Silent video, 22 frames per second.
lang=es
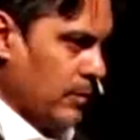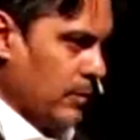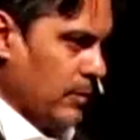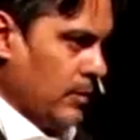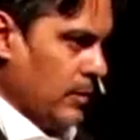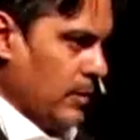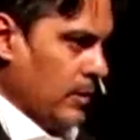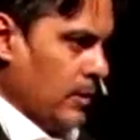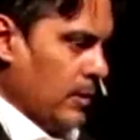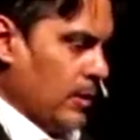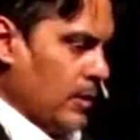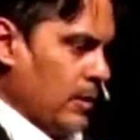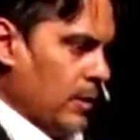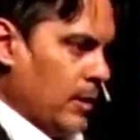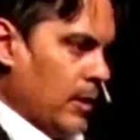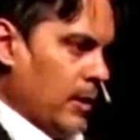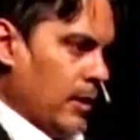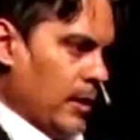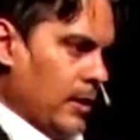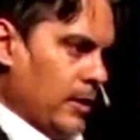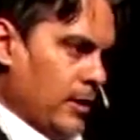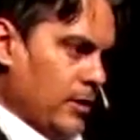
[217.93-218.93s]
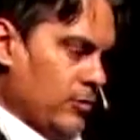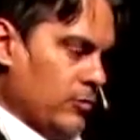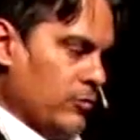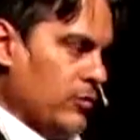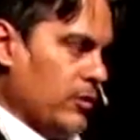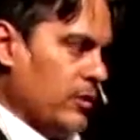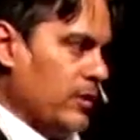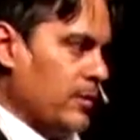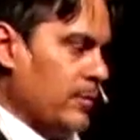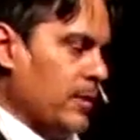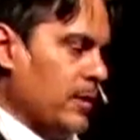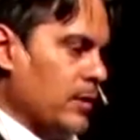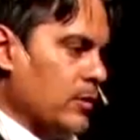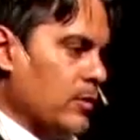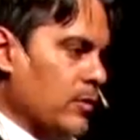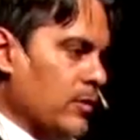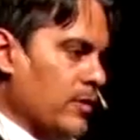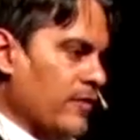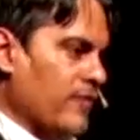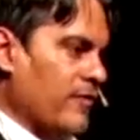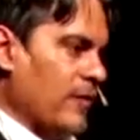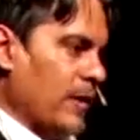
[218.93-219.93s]
Bien. Es un sentimiento
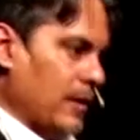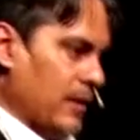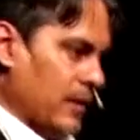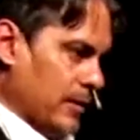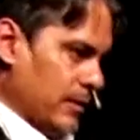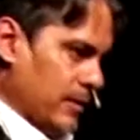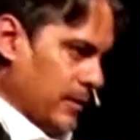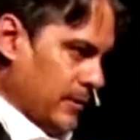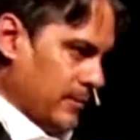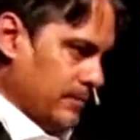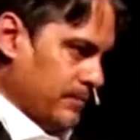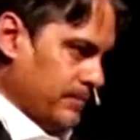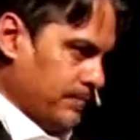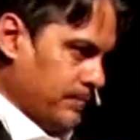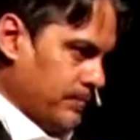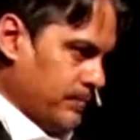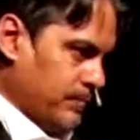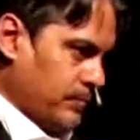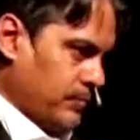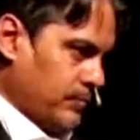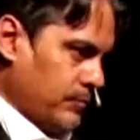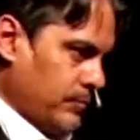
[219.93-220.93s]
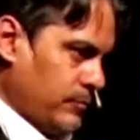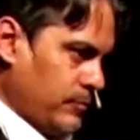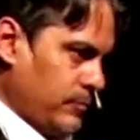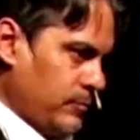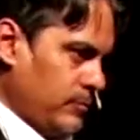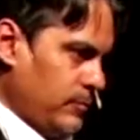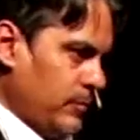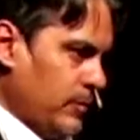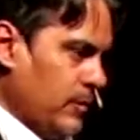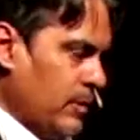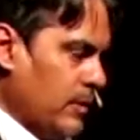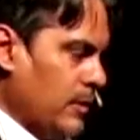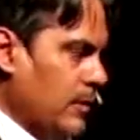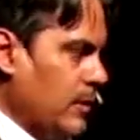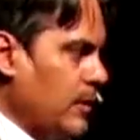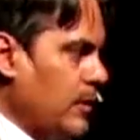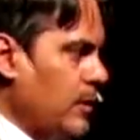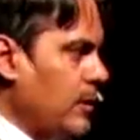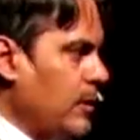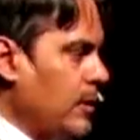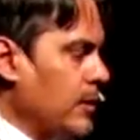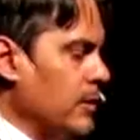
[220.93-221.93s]
de falta.
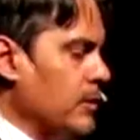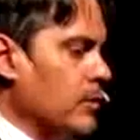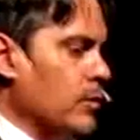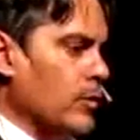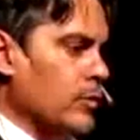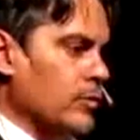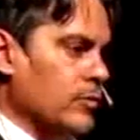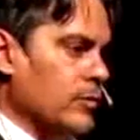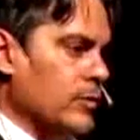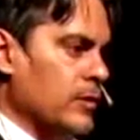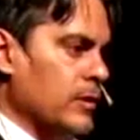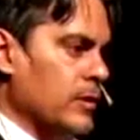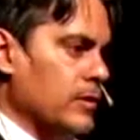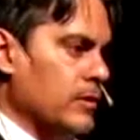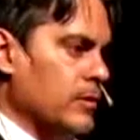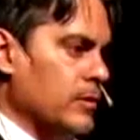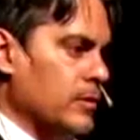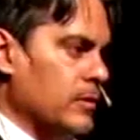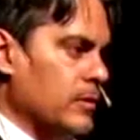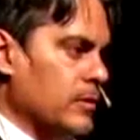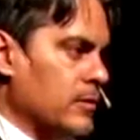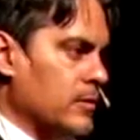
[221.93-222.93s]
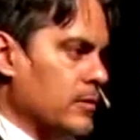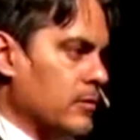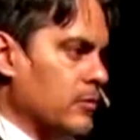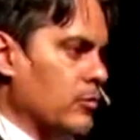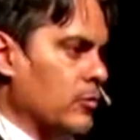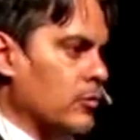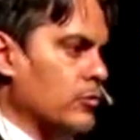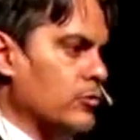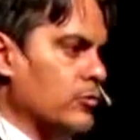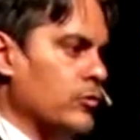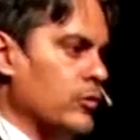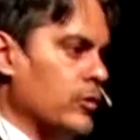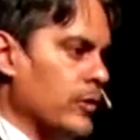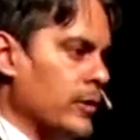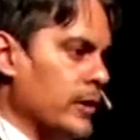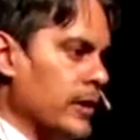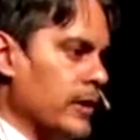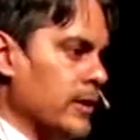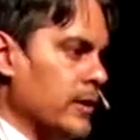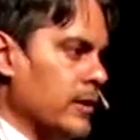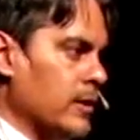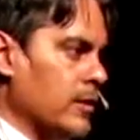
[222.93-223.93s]
Entonces se
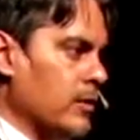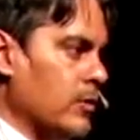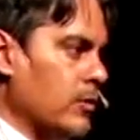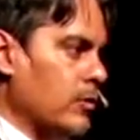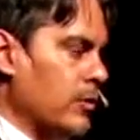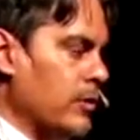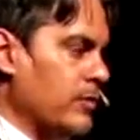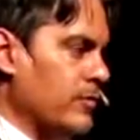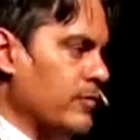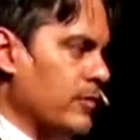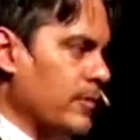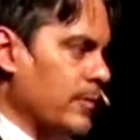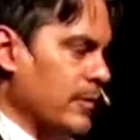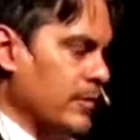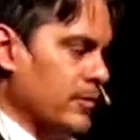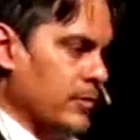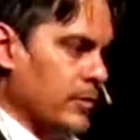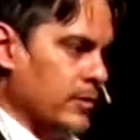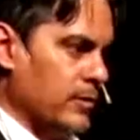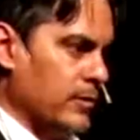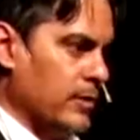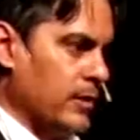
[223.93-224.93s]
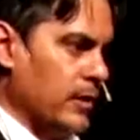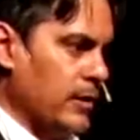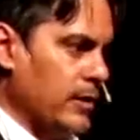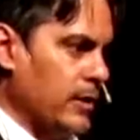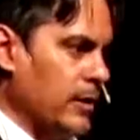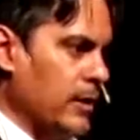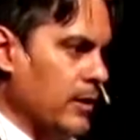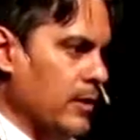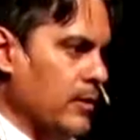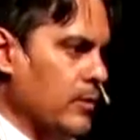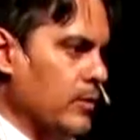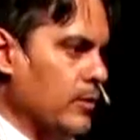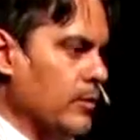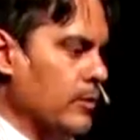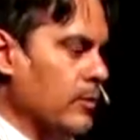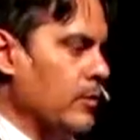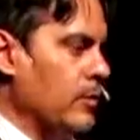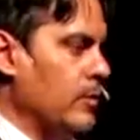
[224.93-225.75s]
soluciona con inflamaciones en el hígado.